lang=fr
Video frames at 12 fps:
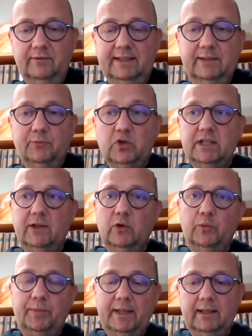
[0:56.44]
Effectivement, j'ai
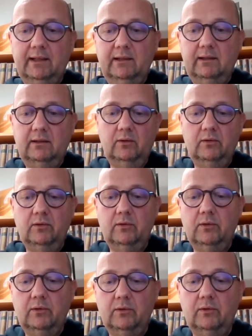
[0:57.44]
repris
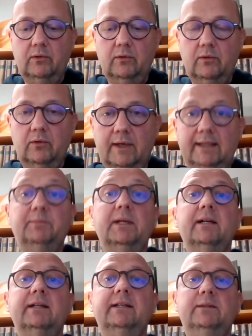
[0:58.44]
la
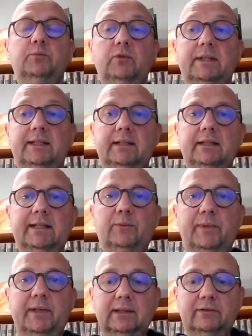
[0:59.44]
librairie des bulles et des lignes à
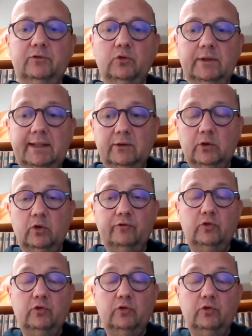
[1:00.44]
Pernes-les-Fontaines dans le